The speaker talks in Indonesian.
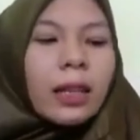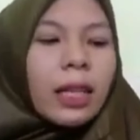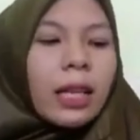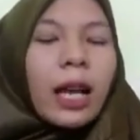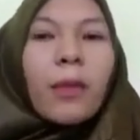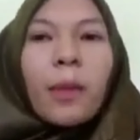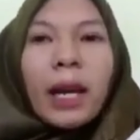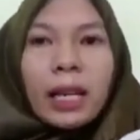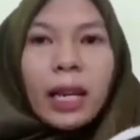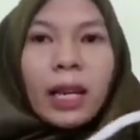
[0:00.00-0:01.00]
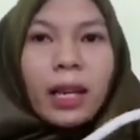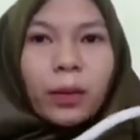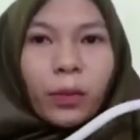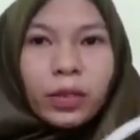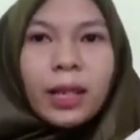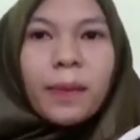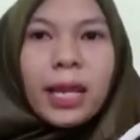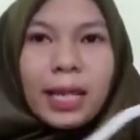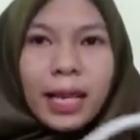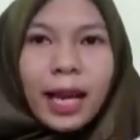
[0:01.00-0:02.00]
ketika memainkan alat musik
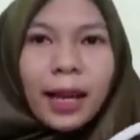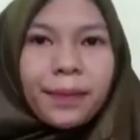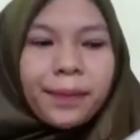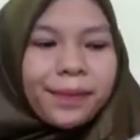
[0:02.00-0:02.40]
penika.